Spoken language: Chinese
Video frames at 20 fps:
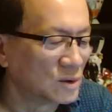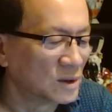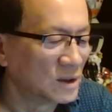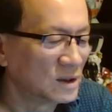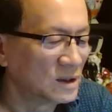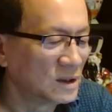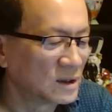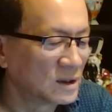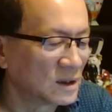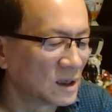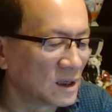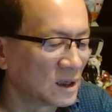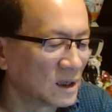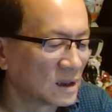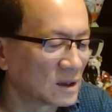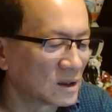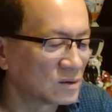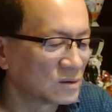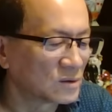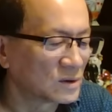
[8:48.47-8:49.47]
决定
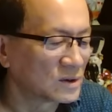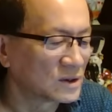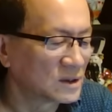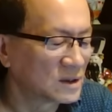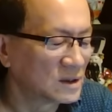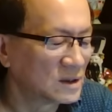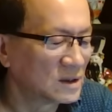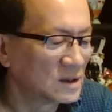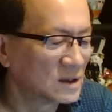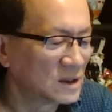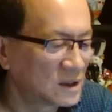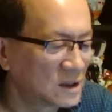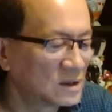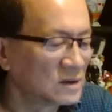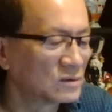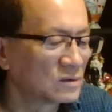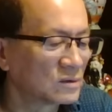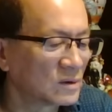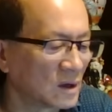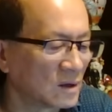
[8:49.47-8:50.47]
啊，他说经
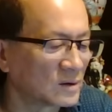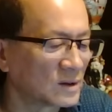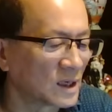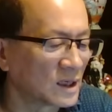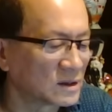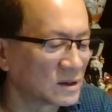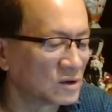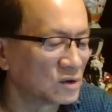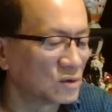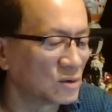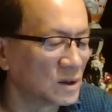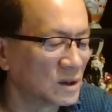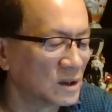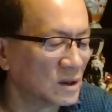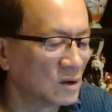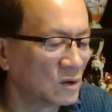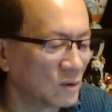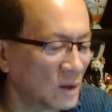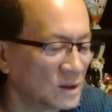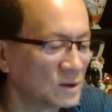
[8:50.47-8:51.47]
慎重考虑，还是决
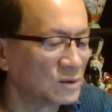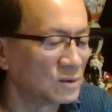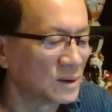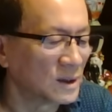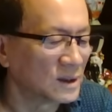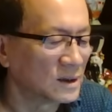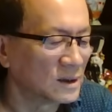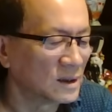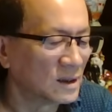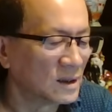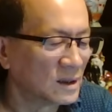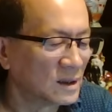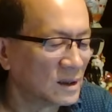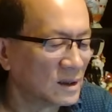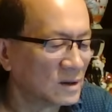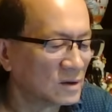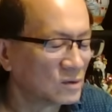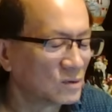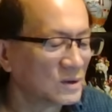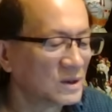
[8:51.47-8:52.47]
定官宣。
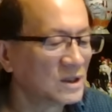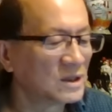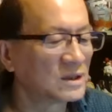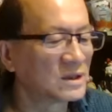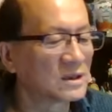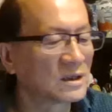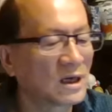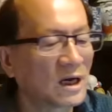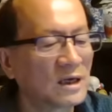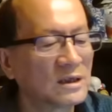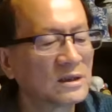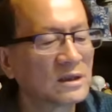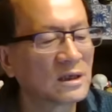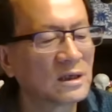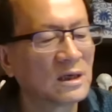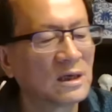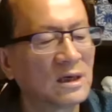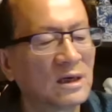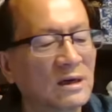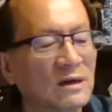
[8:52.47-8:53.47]
就意思他这
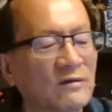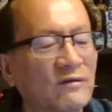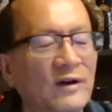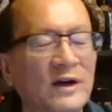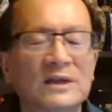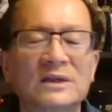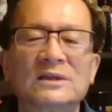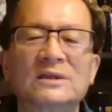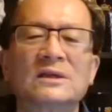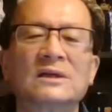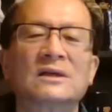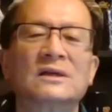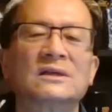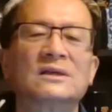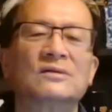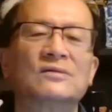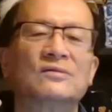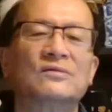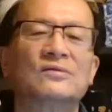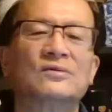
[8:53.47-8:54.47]
个发生这个
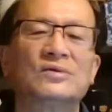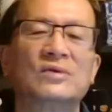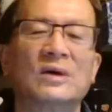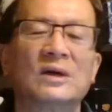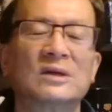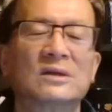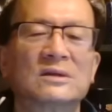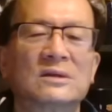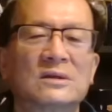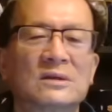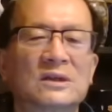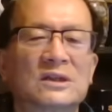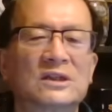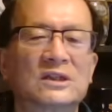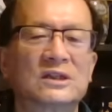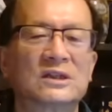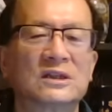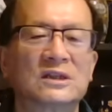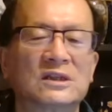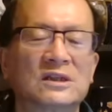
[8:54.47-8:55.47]
武装
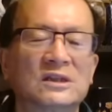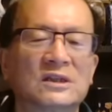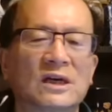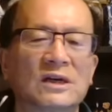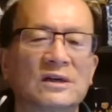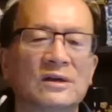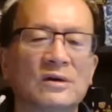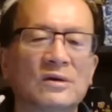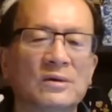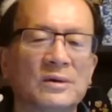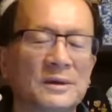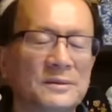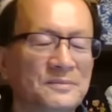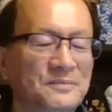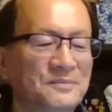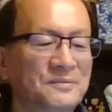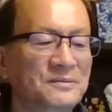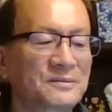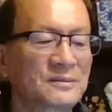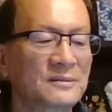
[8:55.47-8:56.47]
事件以后，
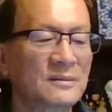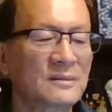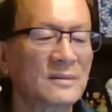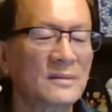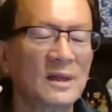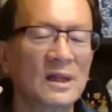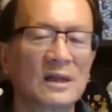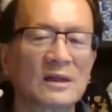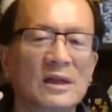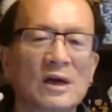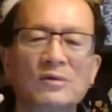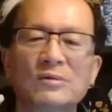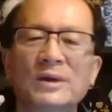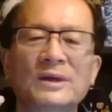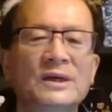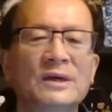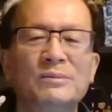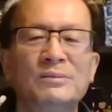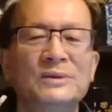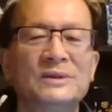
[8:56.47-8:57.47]
他
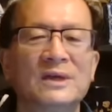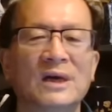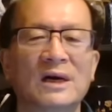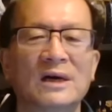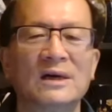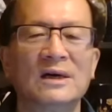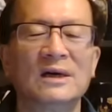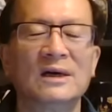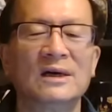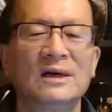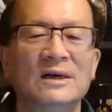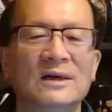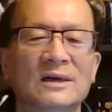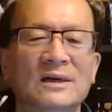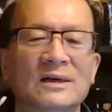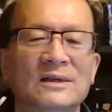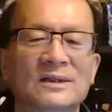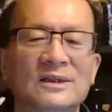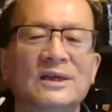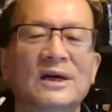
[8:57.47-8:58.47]
原先不想
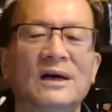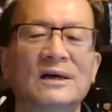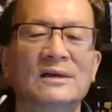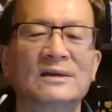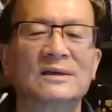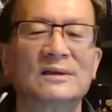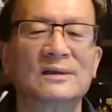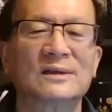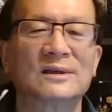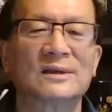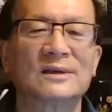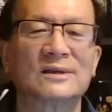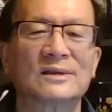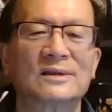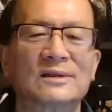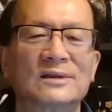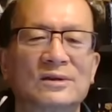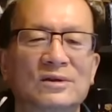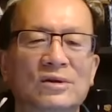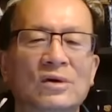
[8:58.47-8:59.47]
啊讲。
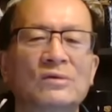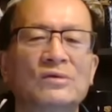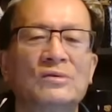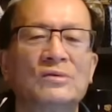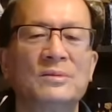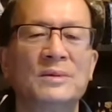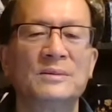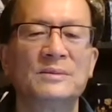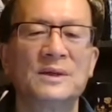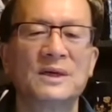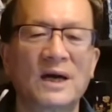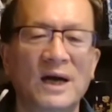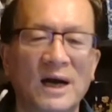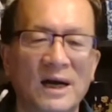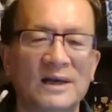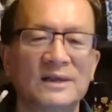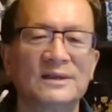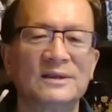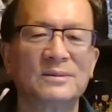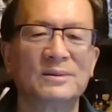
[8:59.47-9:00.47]
就偷偷摸摸
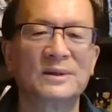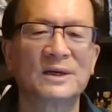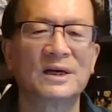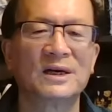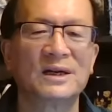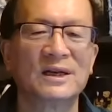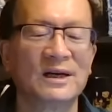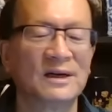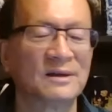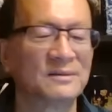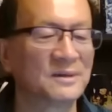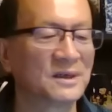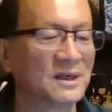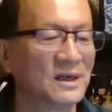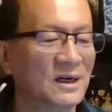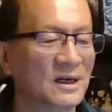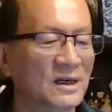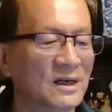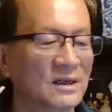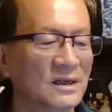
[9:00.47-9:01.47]
干，这不更厉害吗？
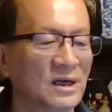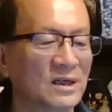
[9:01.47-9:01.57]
